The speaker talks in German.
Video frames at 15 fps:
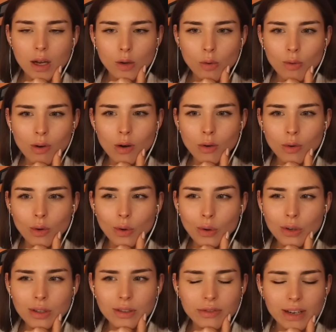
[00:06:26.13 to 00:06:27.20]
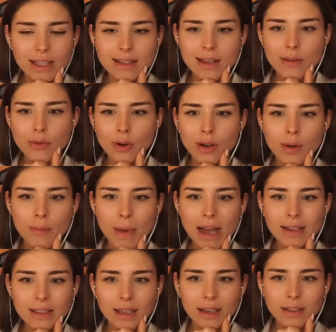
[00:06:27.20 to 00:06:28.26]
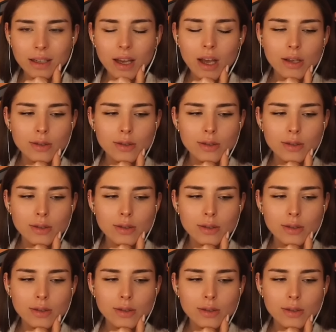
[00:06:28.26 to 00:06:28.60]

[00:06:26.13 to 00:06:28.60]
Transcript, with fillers: Kuchen irgendwas davon gemacht hat,